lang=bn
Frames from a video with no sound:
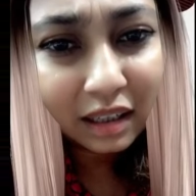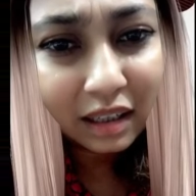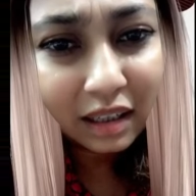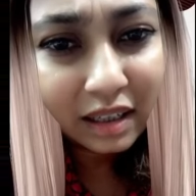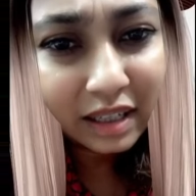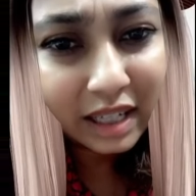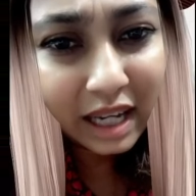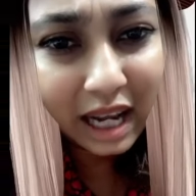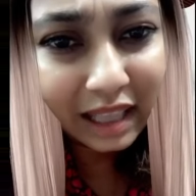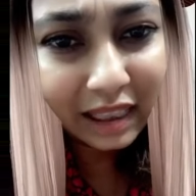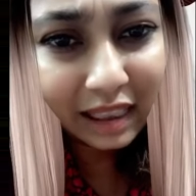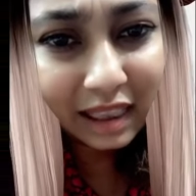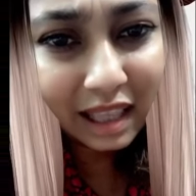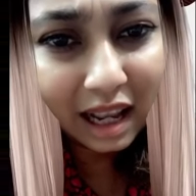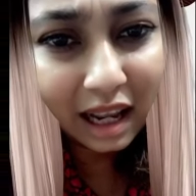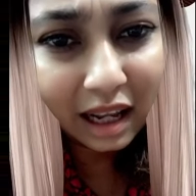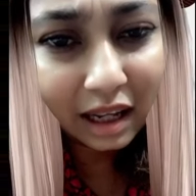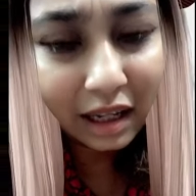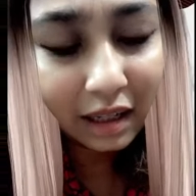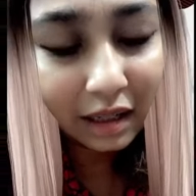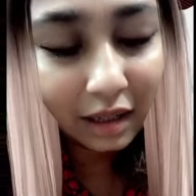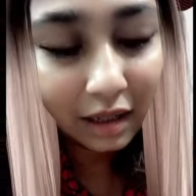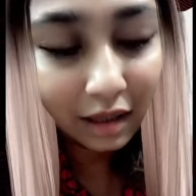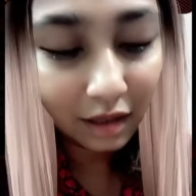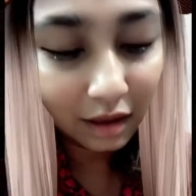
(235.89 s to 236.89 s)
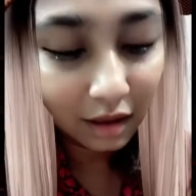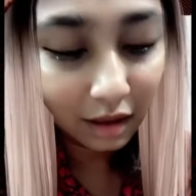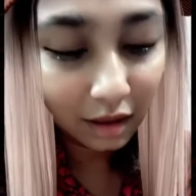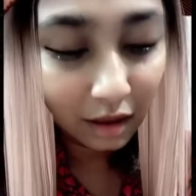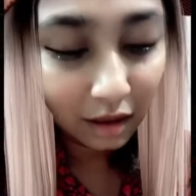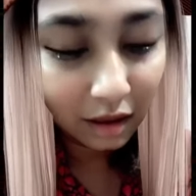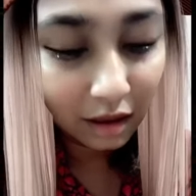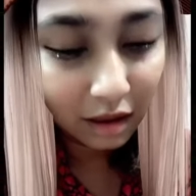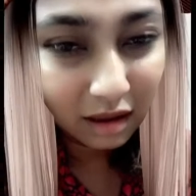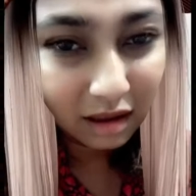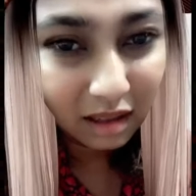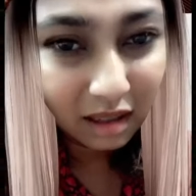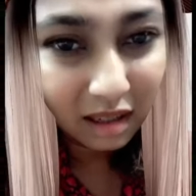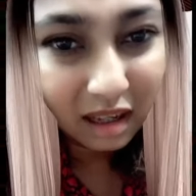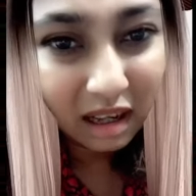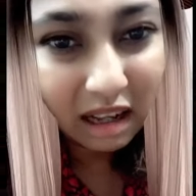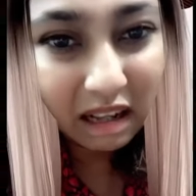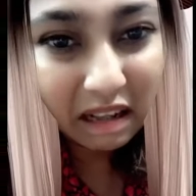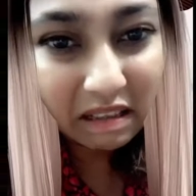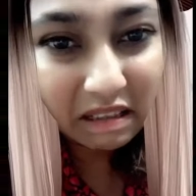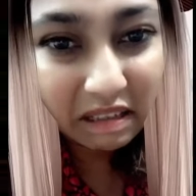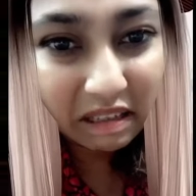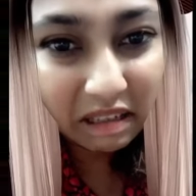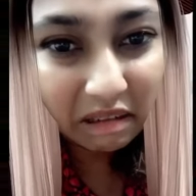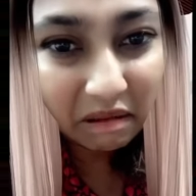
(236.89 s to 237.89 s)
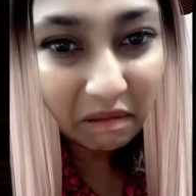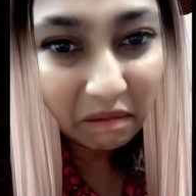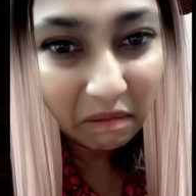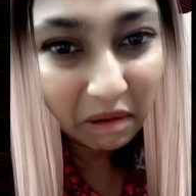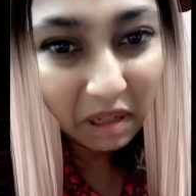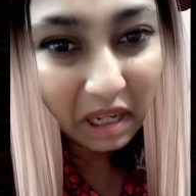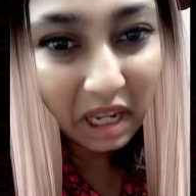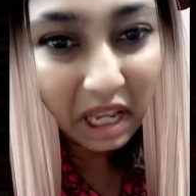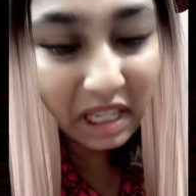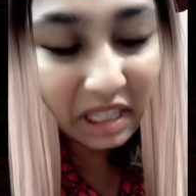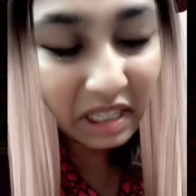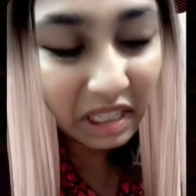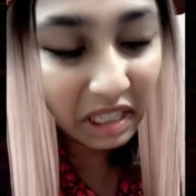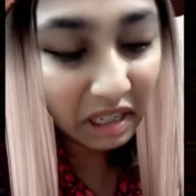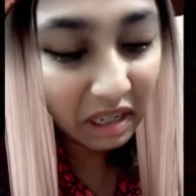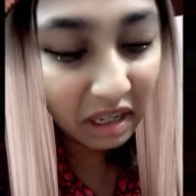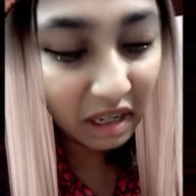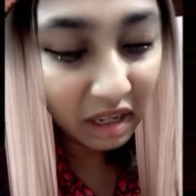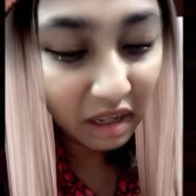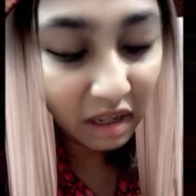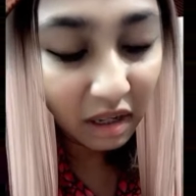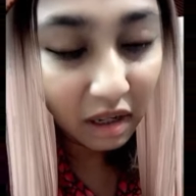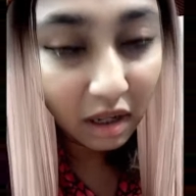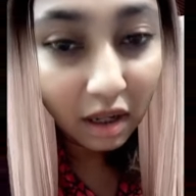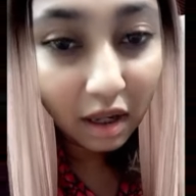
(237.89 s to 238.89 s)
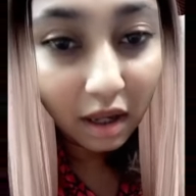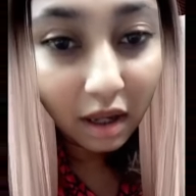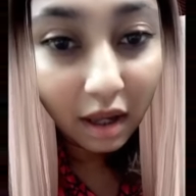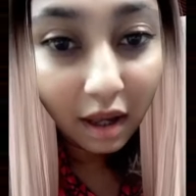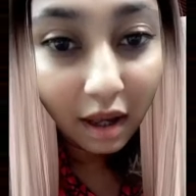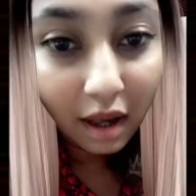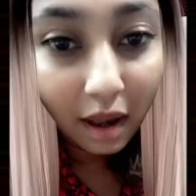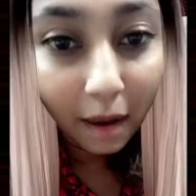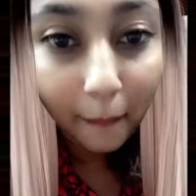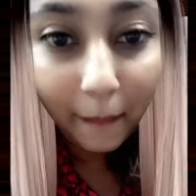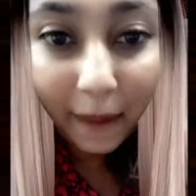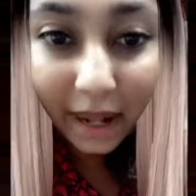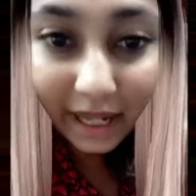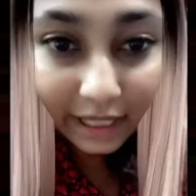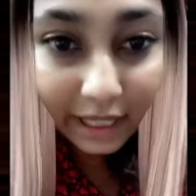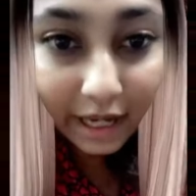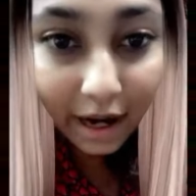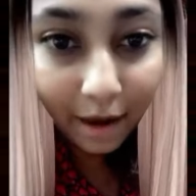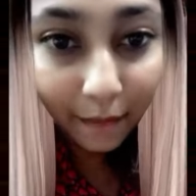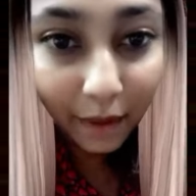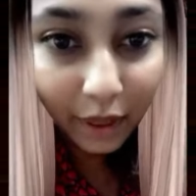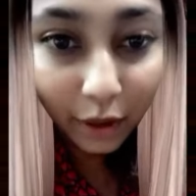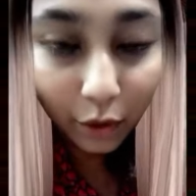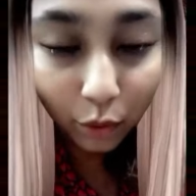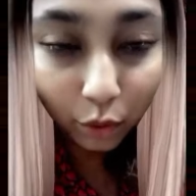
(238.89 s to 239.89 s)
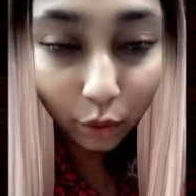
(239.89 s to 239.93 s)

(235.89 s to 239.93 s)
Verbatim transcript: সাত না আচ্ছা গেছে পাঁচ নাম্বারটা উত্তর